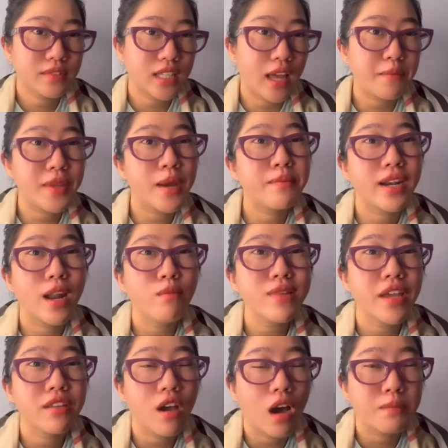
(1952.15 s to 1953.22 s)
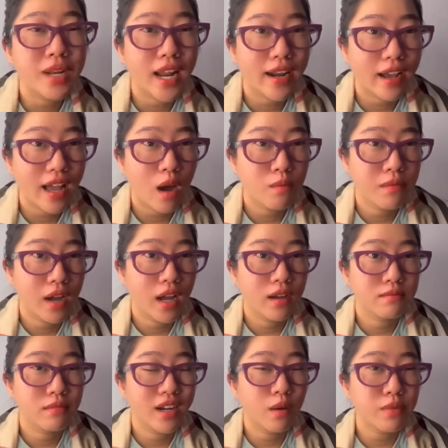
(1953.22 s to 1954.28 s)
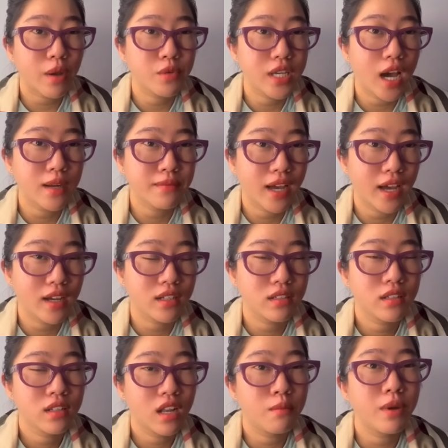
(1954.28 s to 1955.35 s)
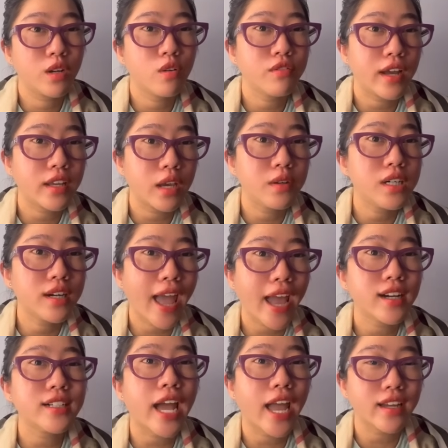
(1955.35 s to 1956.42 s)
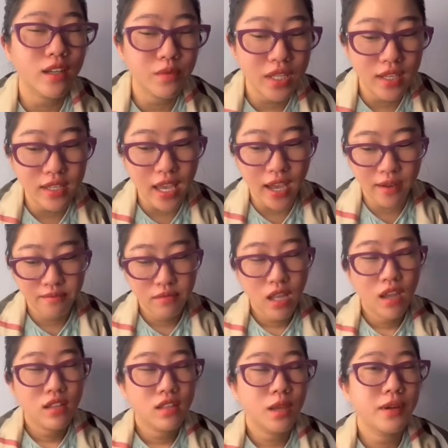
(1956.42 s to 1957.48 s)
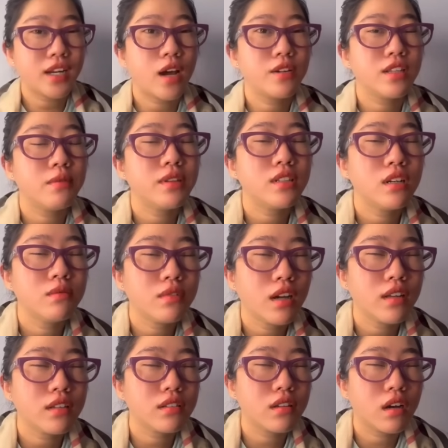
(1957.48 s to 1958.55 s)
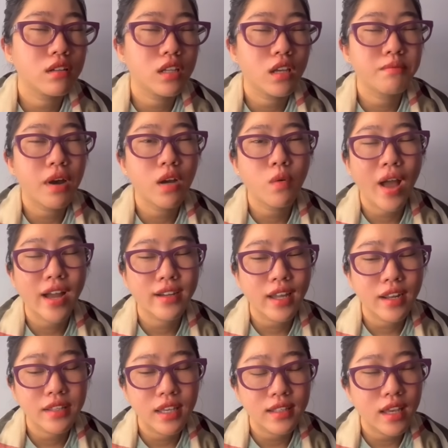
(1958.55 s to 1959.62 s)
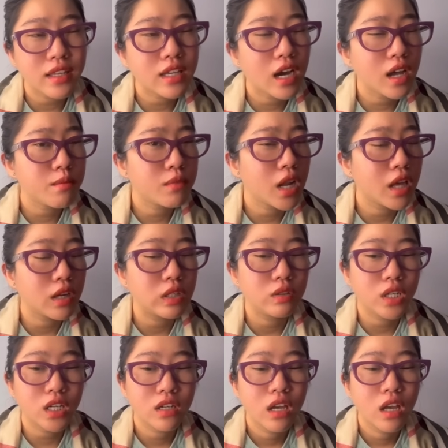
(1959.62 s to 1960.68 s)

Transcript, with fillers: tại vì mình đóng vai trò mình là đàn ông mà mình đóng kèo trên mà là mình cũng phải kiểu ước ác ước ác kiểu cũng gì nha thì bắt đầu chị với tôi cũng nói trời chị mới qua cái là chị thấy nhớ em liền luôn á